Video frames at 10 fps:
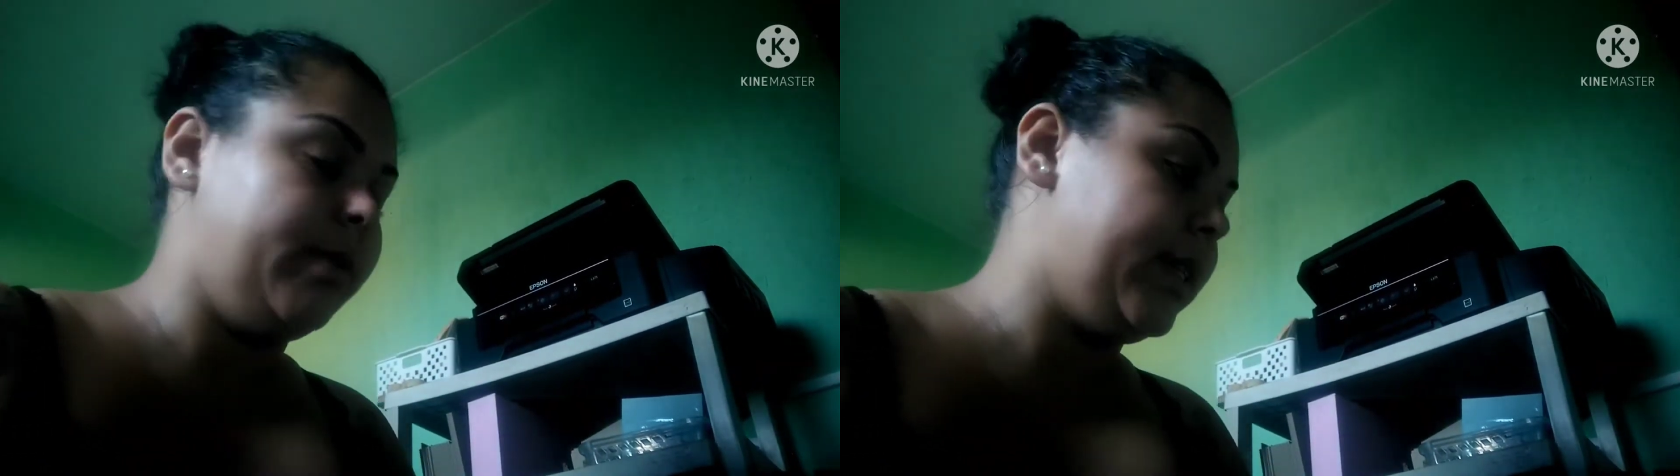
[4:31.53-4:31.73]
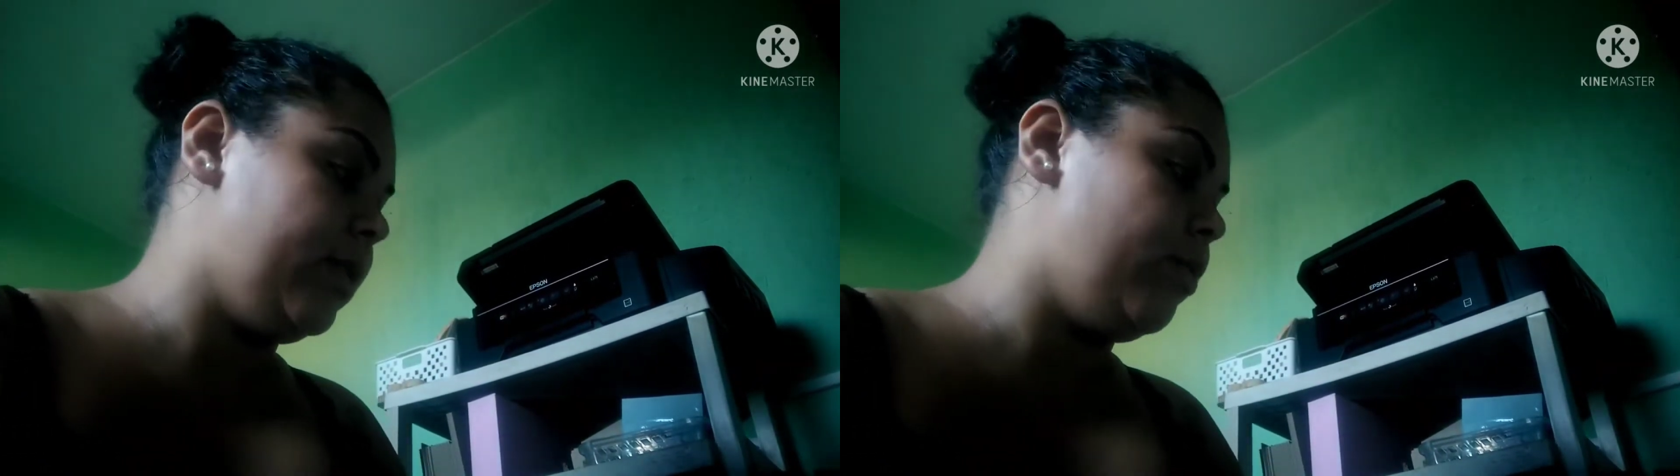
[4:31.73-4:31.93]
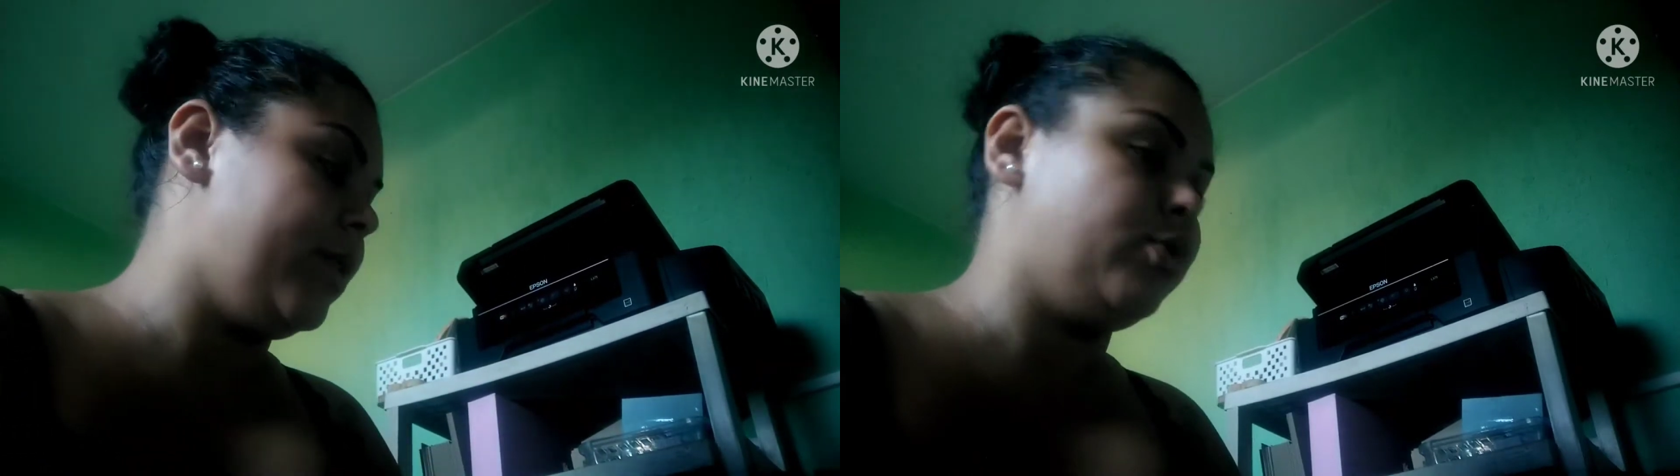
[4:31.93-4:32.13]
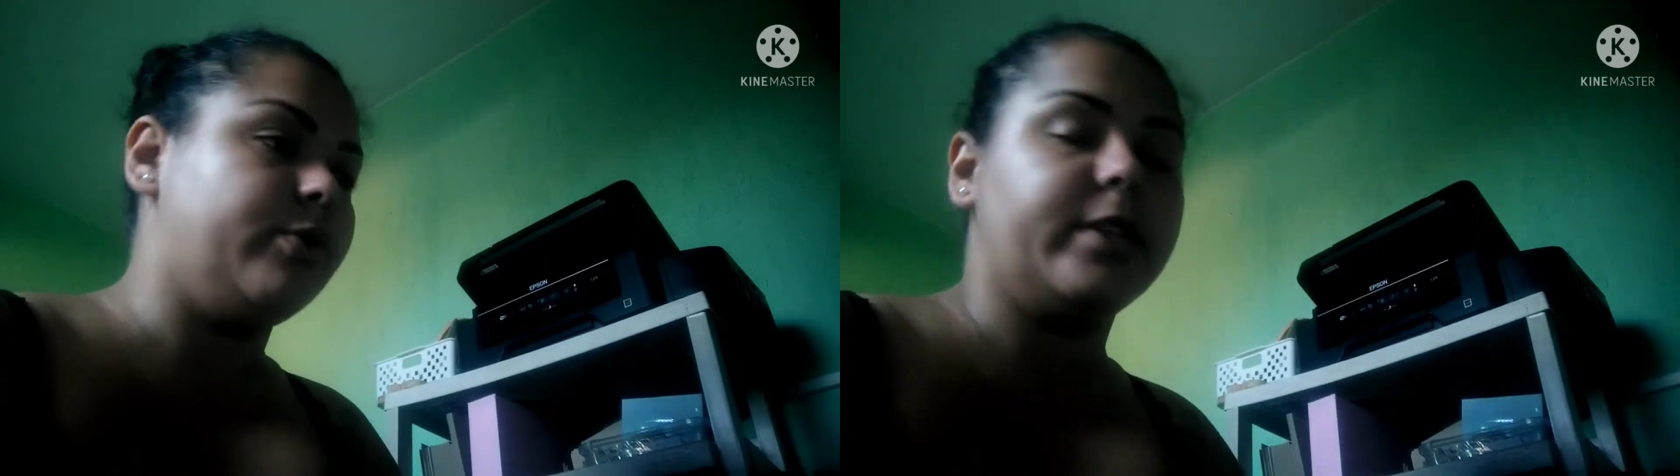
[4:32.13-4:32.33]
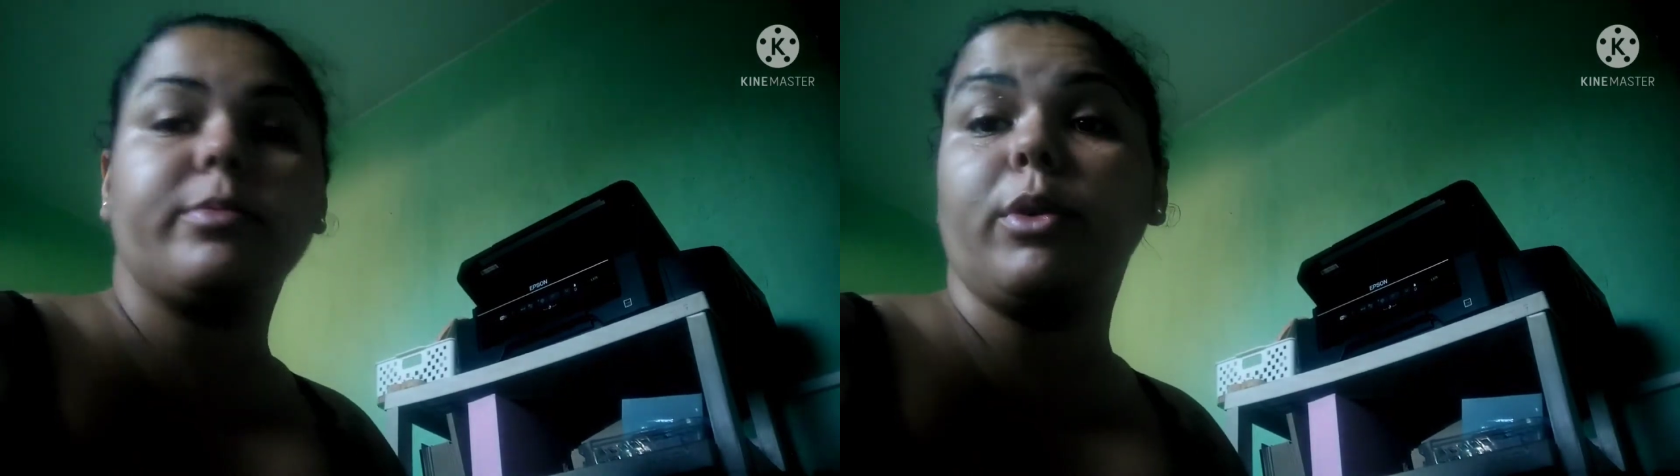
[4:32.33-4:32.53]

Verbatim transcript: mais algumas dúvidas,